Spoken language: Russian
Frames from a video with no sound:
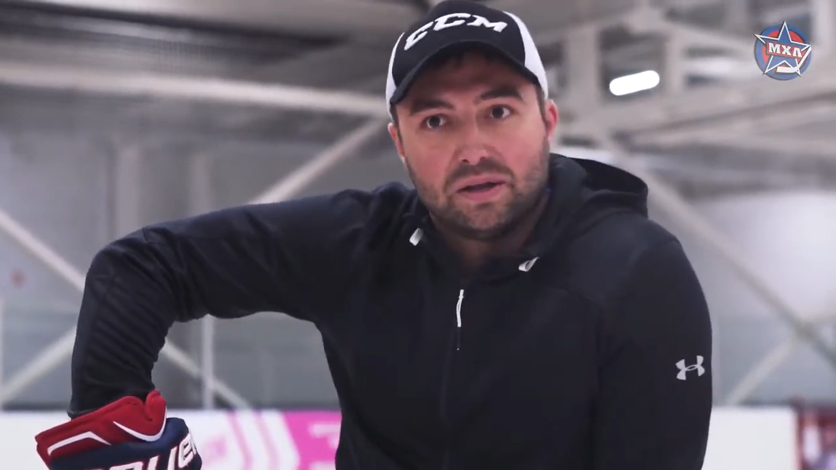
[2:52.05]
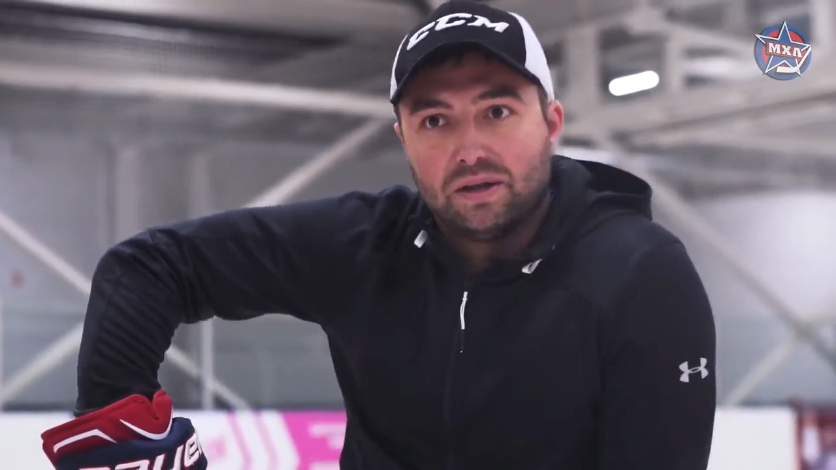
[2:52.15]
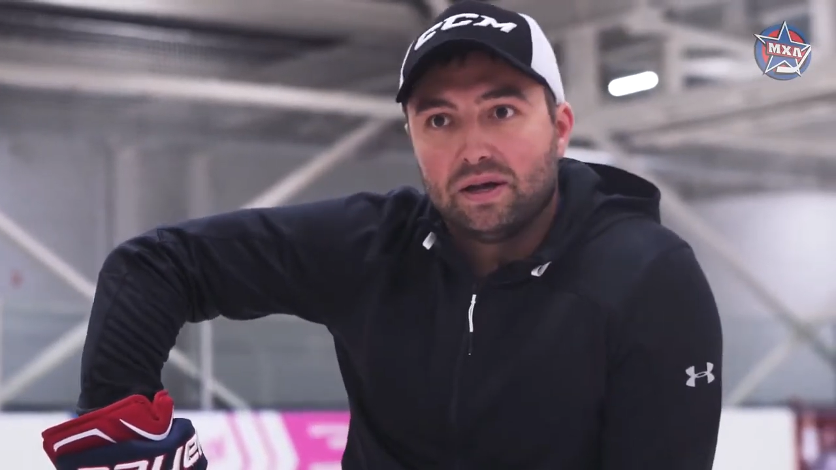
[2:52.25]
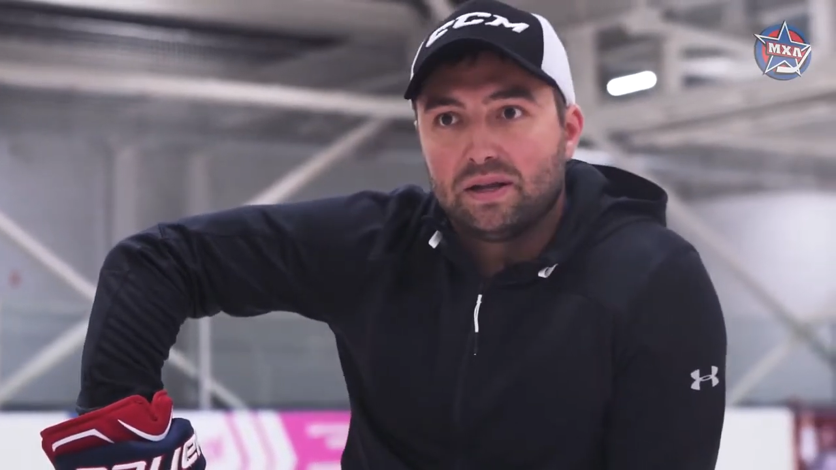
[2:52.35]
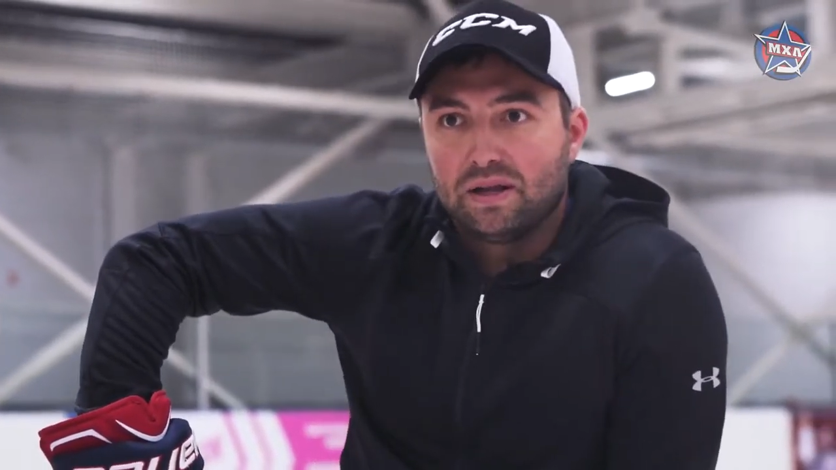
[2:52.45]

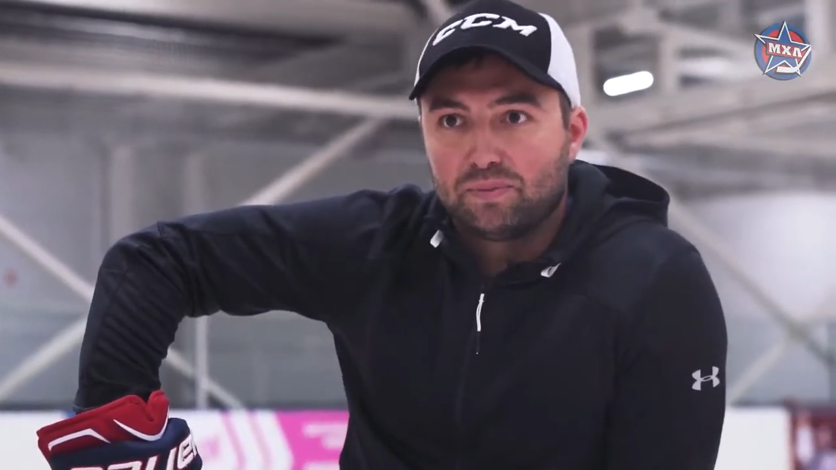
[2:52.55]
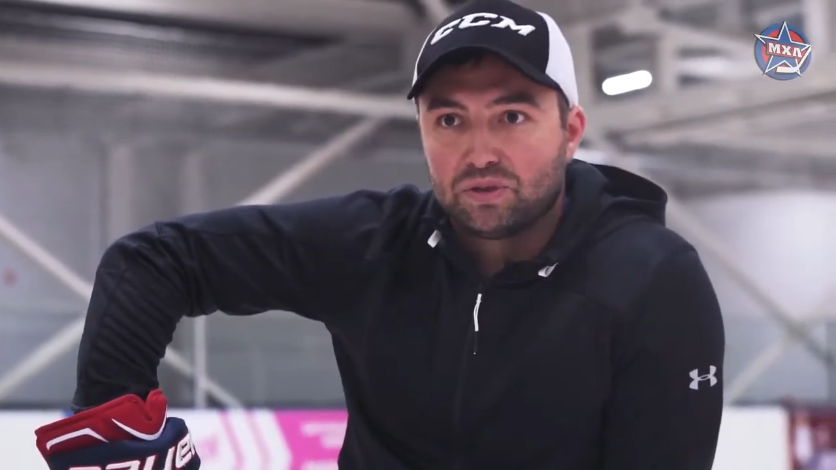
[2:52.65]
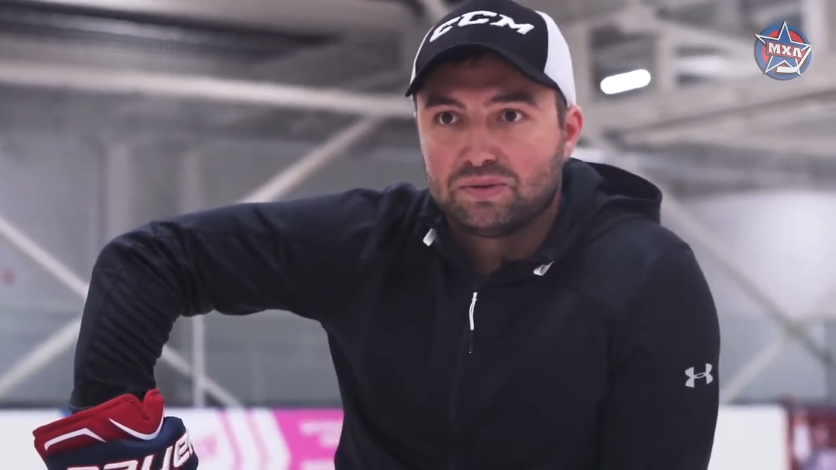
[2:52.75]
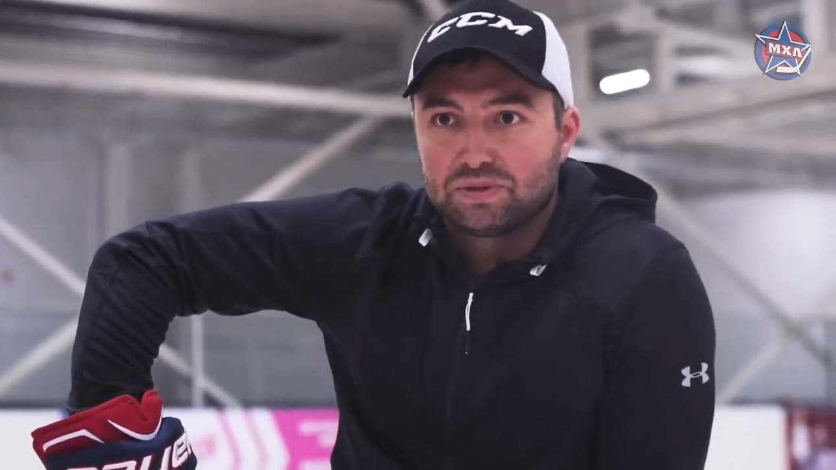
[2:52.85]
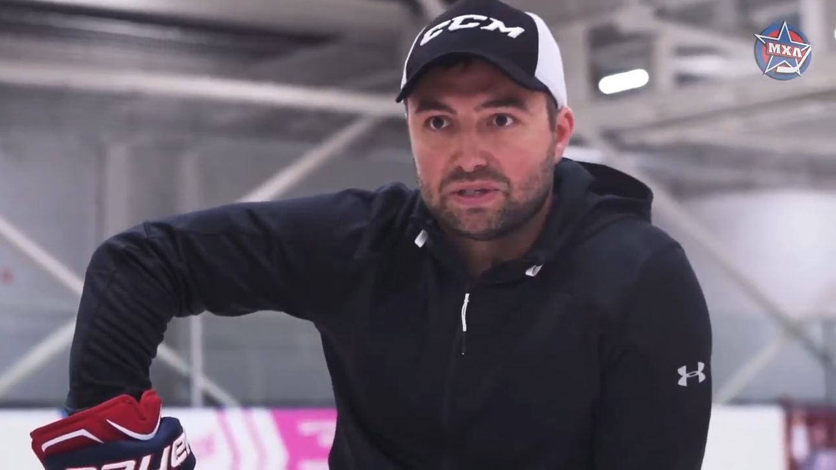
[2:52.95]
да,
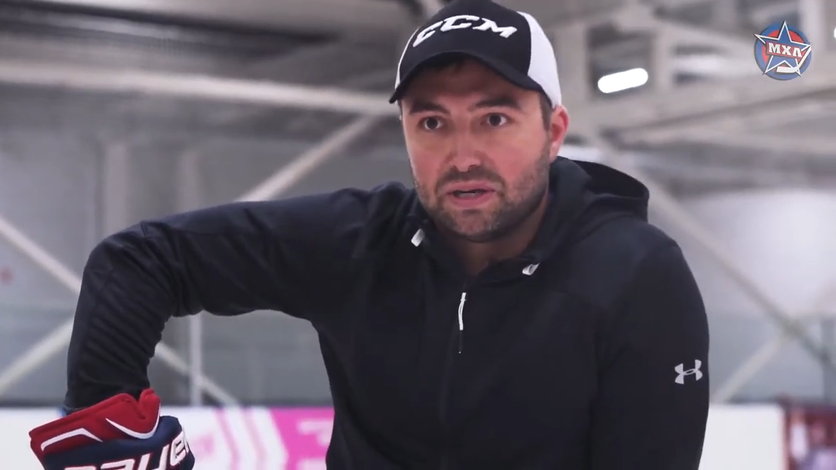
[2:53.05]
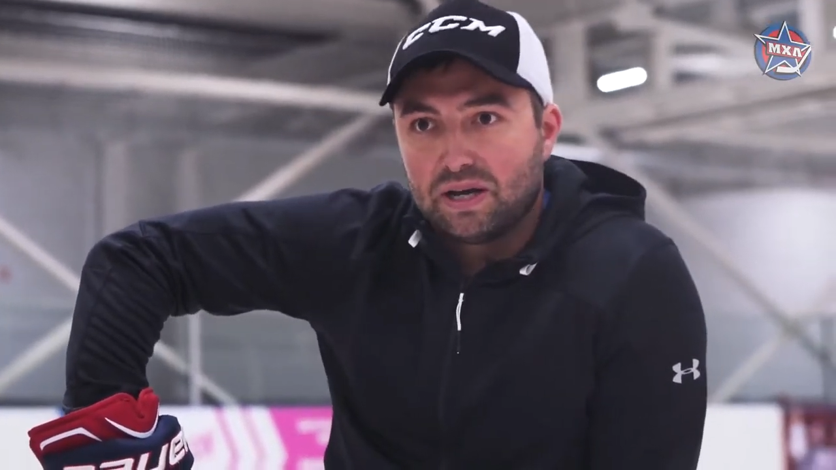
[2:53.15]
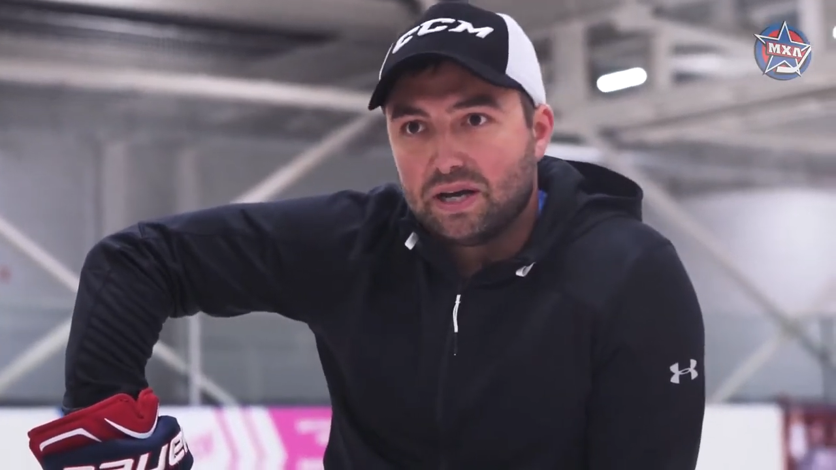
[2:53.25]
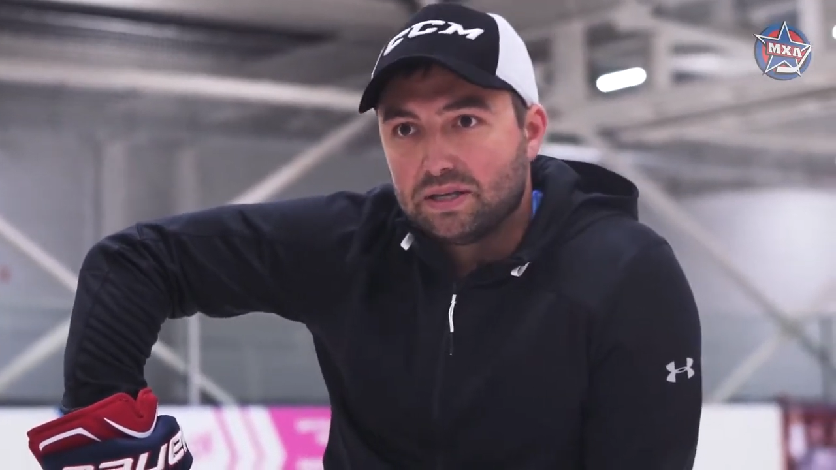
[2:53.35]
допустим, а,